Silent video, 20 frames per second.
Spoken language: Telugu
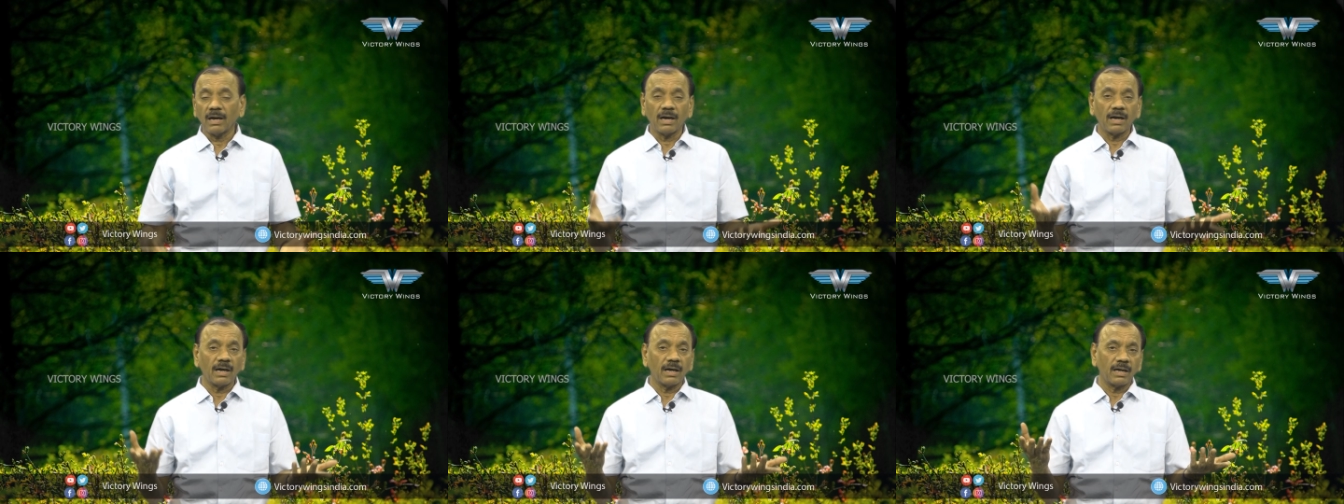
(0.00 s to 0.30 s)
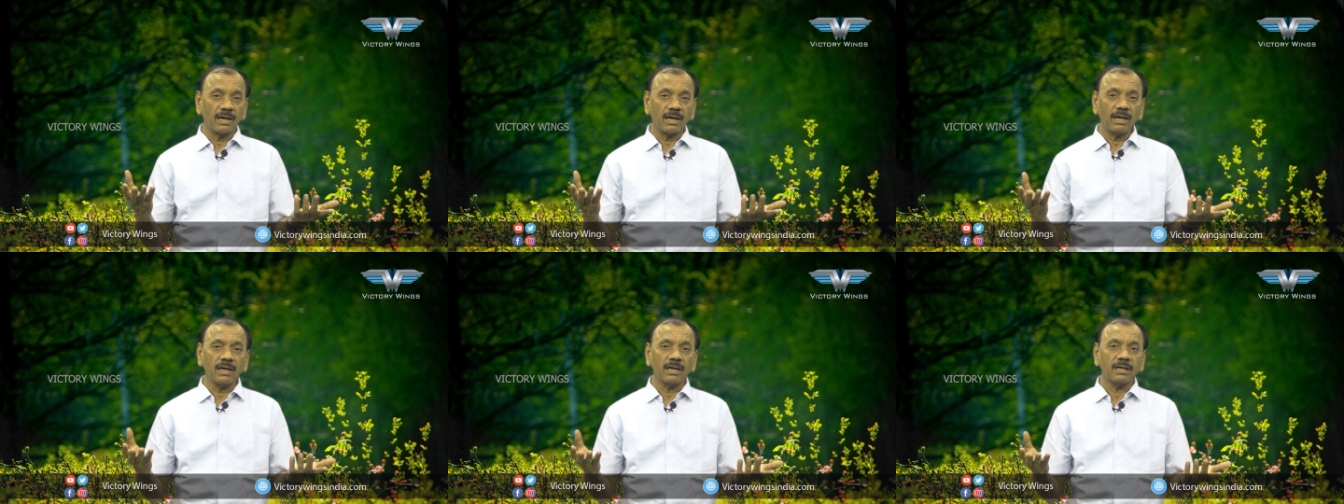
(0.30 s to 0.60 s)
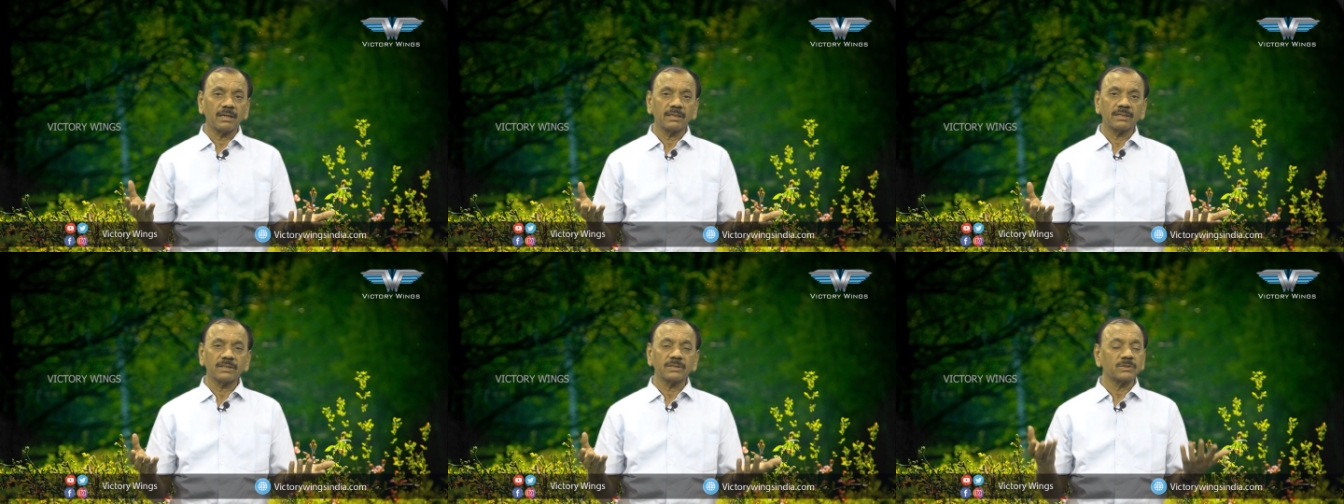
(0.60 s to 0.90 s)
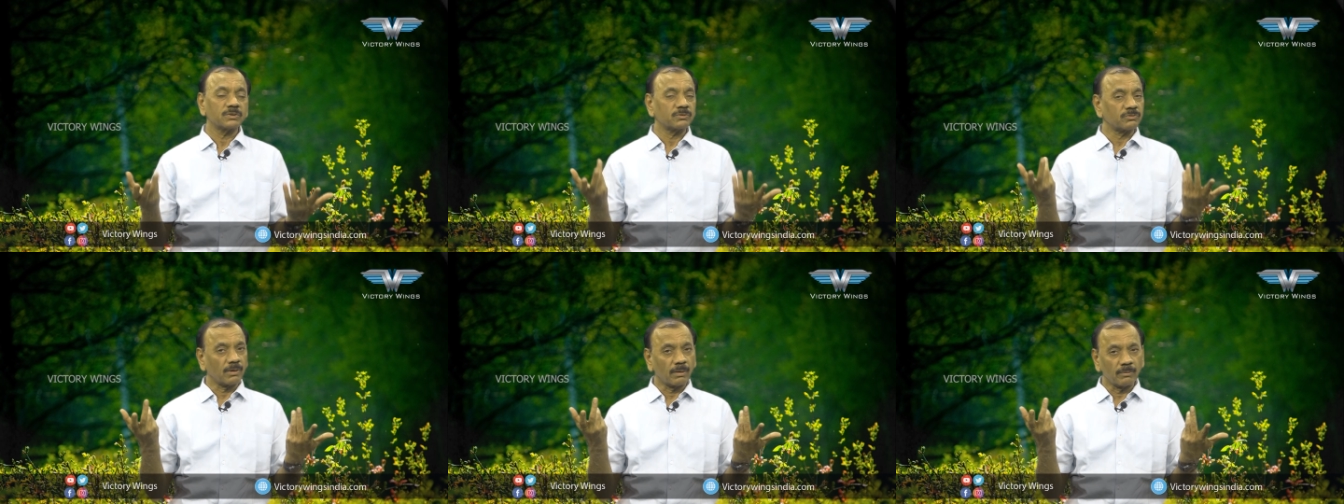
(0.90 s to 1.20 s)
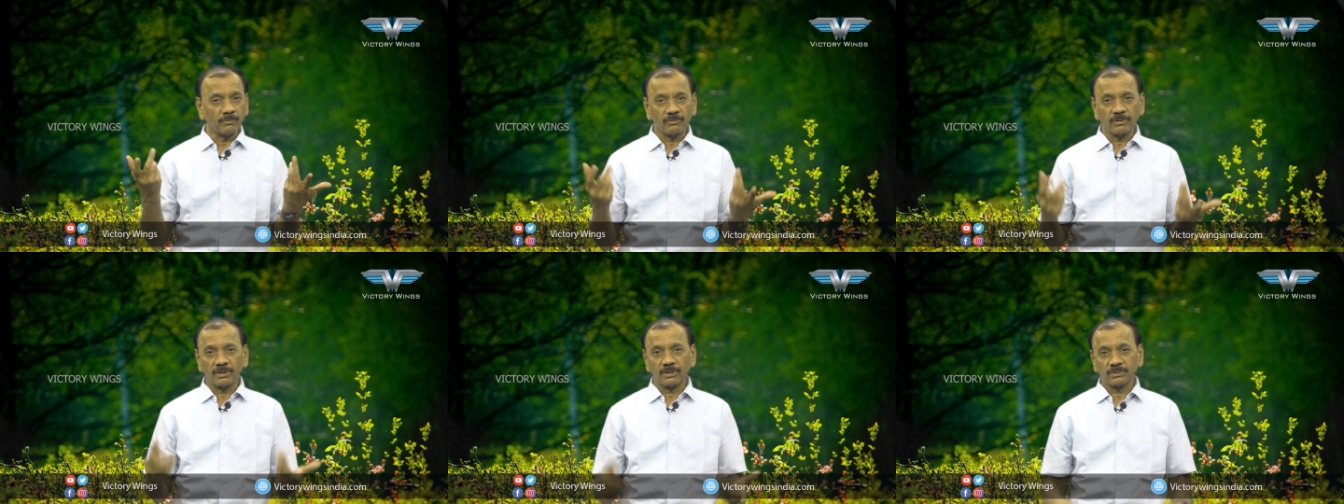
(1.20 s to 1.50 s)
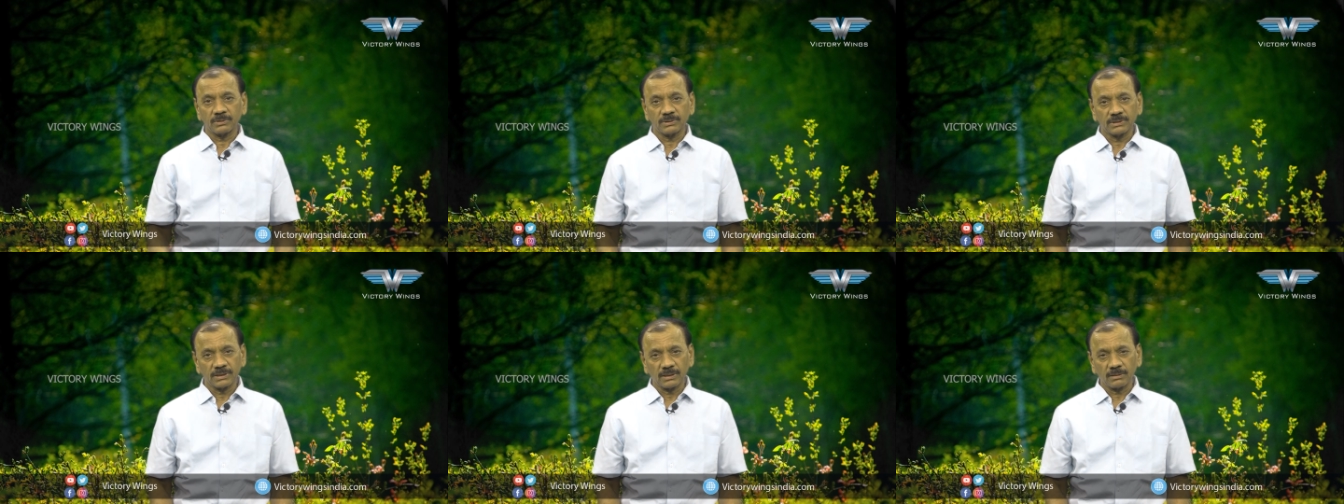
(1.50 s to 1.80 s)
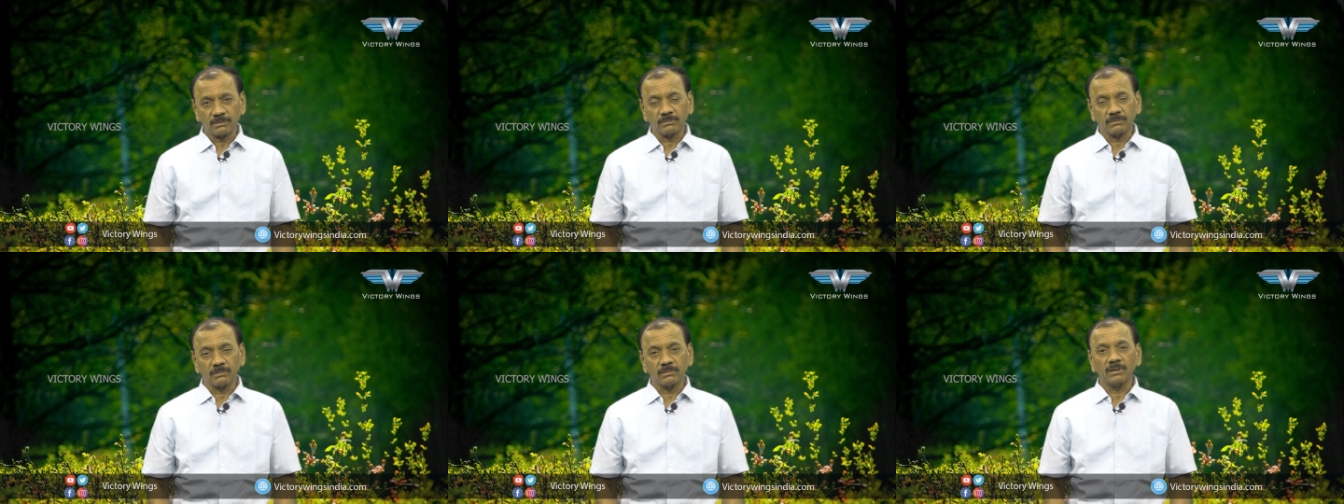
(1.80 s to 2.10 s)
ఆహా స్వామివారు
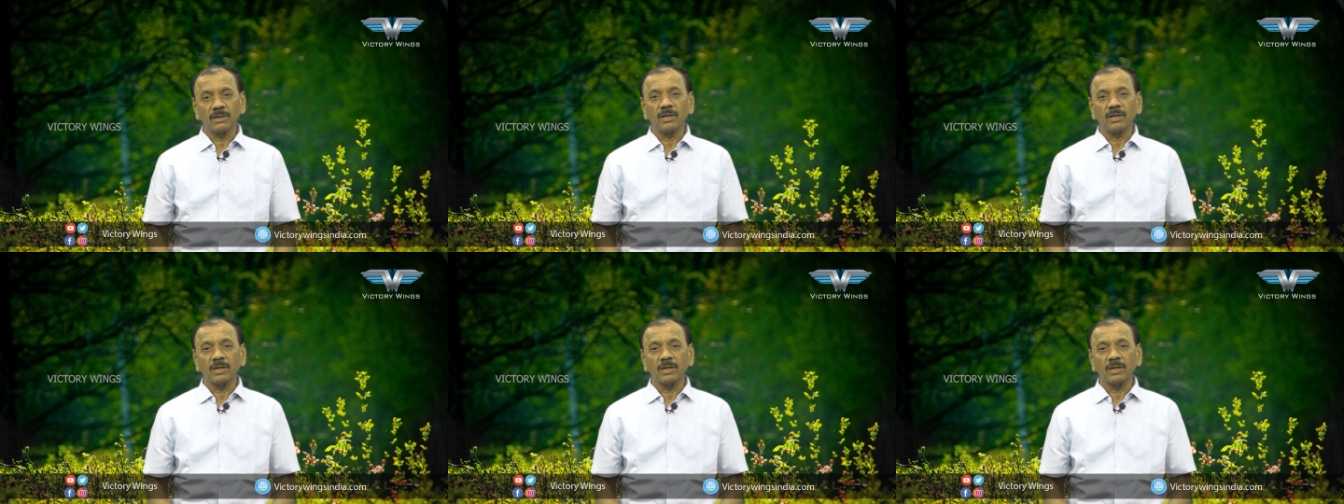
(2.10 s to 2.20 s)
వచ్చారు